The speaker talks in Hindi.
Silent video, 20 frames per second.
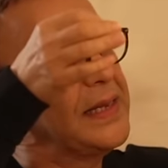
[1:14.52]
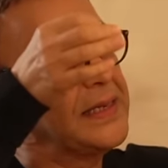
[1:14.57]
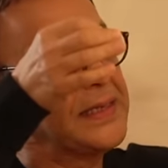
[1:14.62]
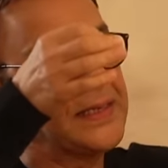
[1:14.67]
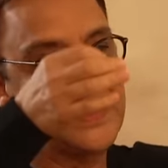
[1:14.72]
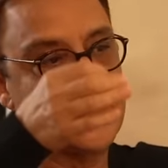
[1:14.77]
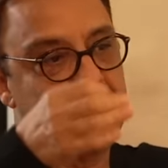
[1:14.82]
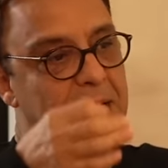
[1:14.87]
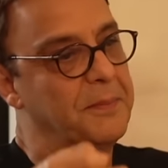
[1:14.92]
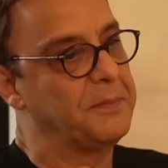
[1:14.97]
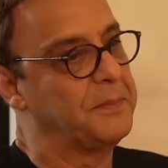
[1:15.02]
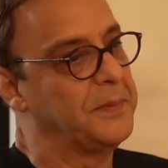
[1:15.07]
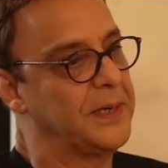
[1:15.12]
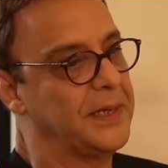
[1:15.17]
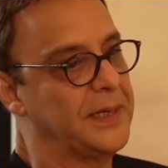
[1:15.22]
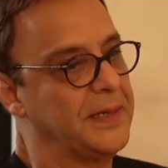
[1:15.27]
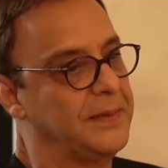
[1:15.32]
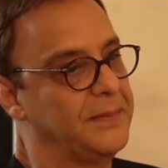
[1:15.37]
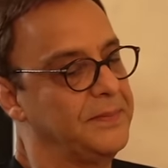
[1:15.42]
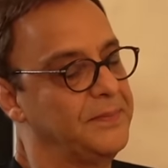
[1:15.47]
किताब पढ़ी
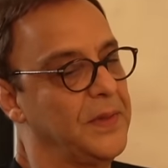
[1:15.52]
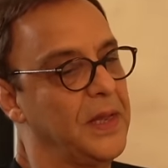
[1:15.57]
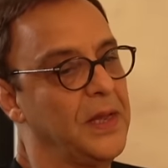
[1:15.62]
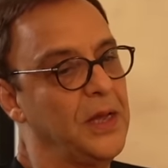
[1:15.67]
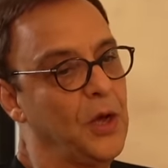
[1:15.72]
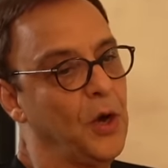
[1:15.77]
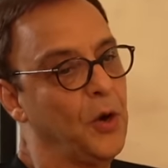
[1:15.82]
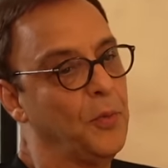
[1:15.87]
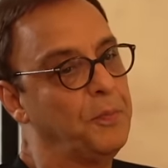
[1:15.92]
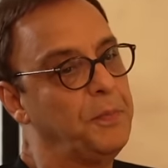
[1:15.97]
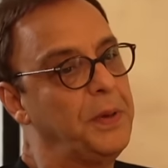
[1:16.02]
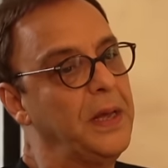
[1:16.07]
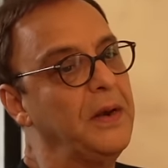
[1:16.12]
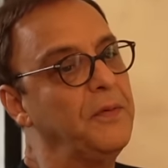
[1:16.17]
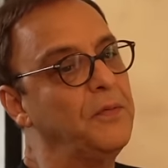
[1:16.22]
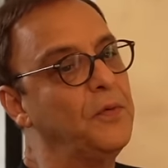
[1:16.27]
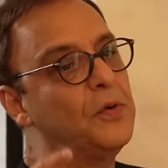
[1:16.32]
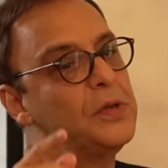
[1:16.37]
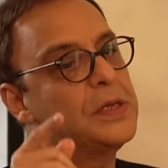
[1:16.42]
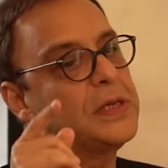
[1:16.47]
फिर
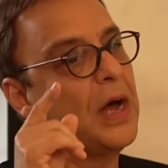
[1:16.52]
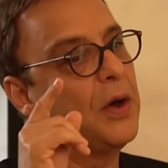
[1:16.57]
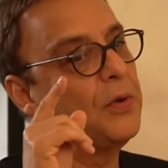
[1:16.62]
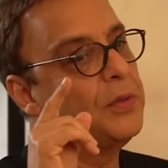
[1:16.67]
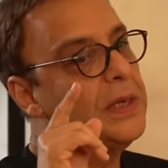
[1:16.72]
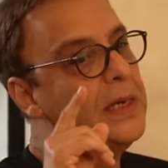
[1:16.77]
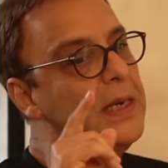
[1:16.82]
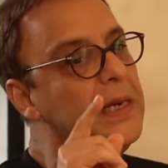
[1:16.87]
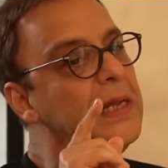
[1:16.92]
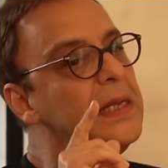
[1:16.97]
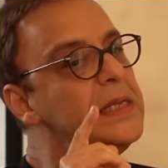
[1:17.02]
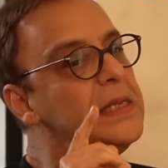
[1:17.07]
वो साउथ इंडियन